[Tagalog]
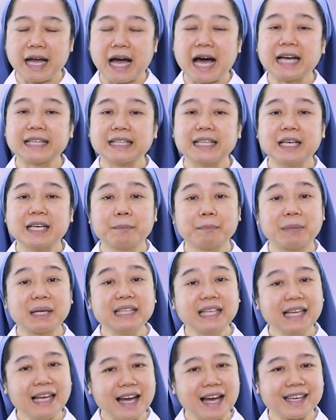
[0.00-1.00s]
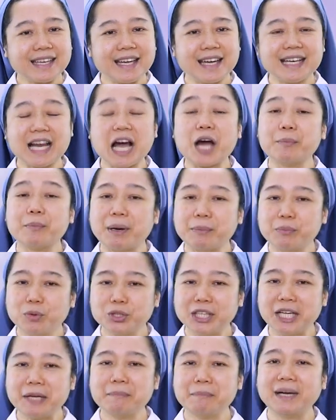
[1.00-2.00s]
Atin ang pagnilayan ang
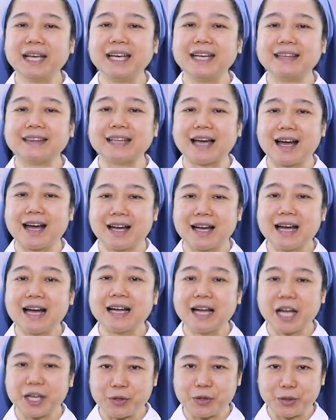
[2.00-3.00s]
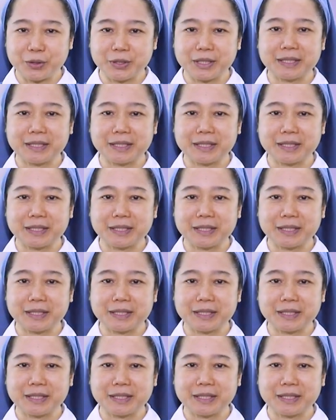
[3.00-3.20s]
mabuting balita ngayon.